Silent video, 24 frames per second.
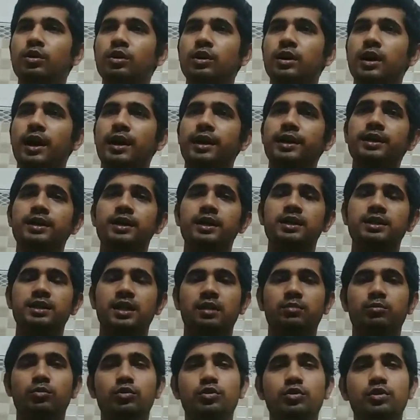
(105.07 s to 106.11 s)
কারেন্টটা যার
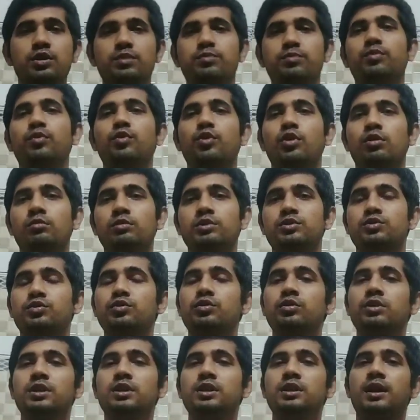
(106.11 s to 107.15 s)
মধ্যে ফ্লো হবে সো
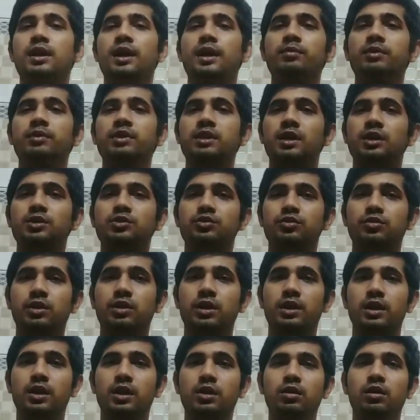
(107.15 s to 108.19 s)
কি লাগবে তার জন্য
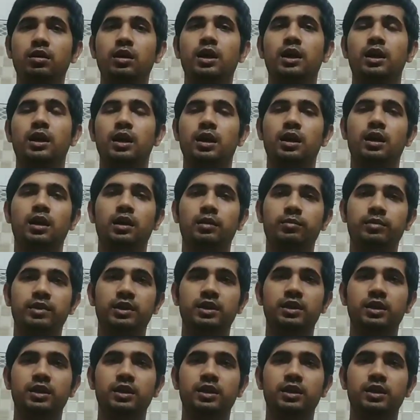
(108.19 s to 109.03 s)
একটা কন্ডাক্টার লাগবে